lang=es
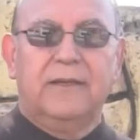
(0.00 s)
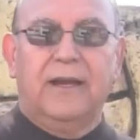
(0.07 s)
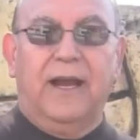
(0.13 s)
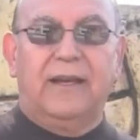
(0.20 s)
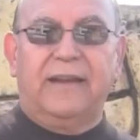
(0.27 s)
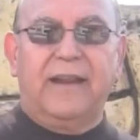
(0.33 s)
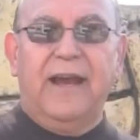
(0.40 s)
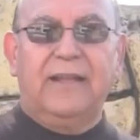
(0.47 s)

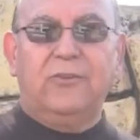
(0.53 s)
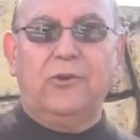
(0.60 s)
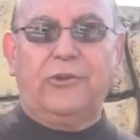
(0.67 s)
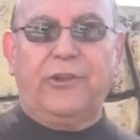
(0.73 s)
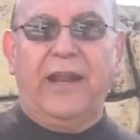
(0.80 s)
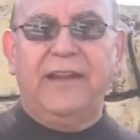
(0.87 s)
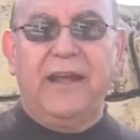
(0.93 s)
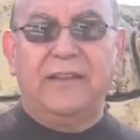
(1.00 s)
Al rato
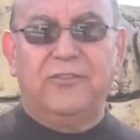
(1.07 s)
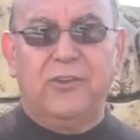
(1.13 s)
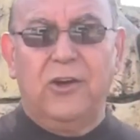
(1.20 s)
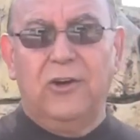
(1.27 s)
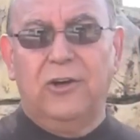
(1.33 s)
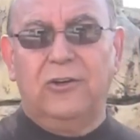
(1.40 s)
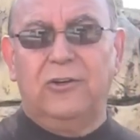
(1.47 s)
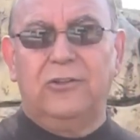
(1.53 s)
traen
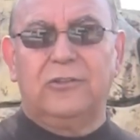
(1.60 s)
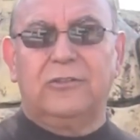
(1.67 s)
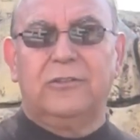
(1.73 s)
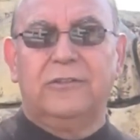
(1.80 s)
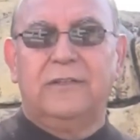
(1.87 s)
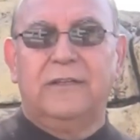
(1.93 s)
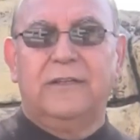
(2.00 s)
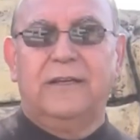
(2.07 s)
anteojos,
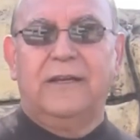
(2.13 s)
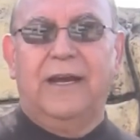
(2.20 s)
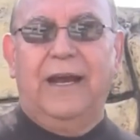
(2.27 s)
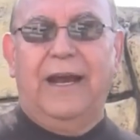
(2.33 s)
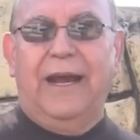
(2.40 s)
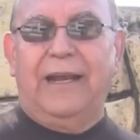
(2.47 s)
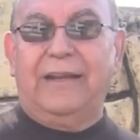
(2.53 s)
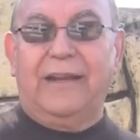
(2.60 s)

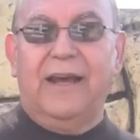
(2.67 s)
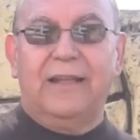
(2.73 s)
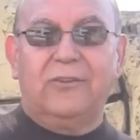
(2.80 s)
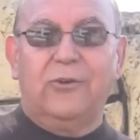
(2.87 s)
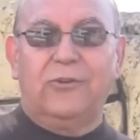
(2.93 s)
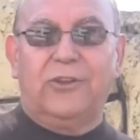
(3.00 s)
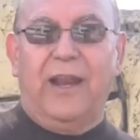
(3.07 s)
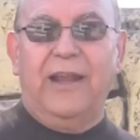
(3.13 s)
al
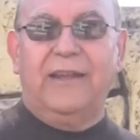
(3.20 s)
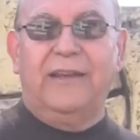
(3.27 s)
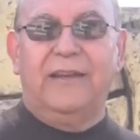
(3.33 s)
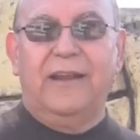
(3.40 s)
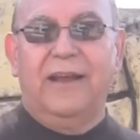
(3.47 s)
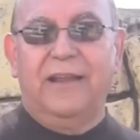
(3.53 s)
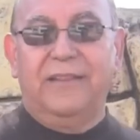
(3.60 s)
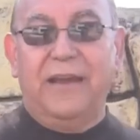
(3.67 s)
rato traen
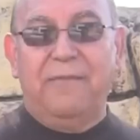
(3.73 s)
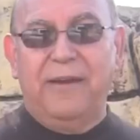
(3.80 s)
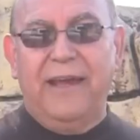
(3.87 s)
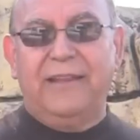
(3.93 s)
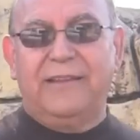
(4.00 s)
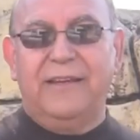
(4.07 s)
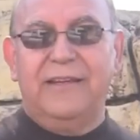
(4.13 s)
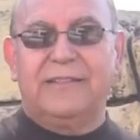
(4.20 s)
eh,
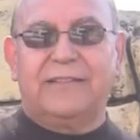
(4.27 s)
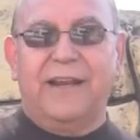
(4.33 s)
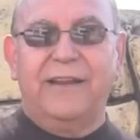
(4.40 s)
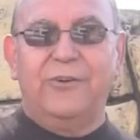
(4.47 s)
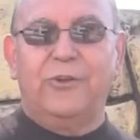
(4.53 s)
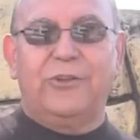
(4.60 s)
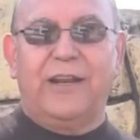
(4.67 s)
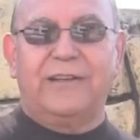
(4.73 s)
diabetes,
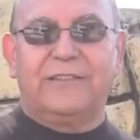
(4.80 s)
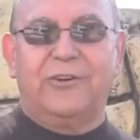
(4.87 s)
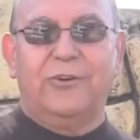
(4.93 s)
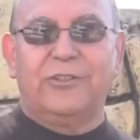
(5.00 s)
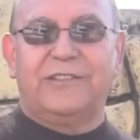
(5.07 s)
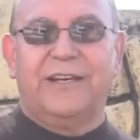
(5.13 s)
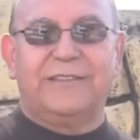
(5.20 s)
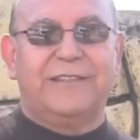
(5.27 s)
traen otras
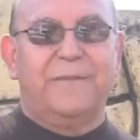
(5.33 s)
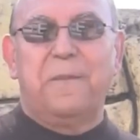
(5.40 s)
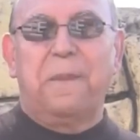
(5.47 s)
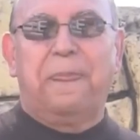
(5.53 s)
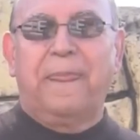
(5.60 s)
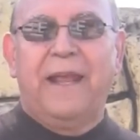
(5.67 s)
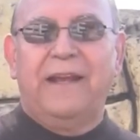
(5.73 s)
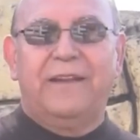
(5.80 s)
cosas.
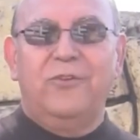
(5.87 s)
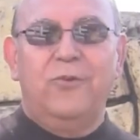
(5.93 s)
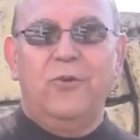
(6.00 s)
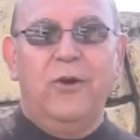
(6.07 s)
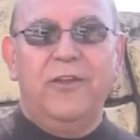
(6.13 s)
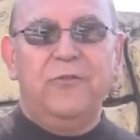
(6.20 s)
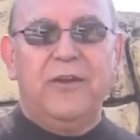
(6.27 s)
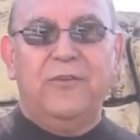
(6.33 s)

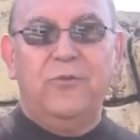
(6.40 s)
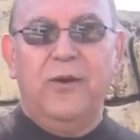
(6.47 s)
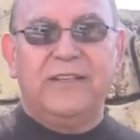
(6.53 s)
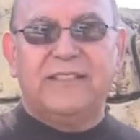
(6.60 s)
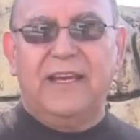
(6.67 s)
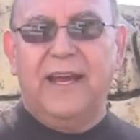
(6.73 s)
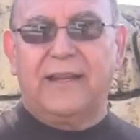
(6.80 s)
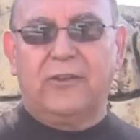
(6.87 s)
No es, no
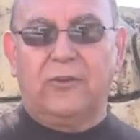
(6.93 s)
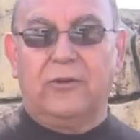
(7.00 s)
es cierto.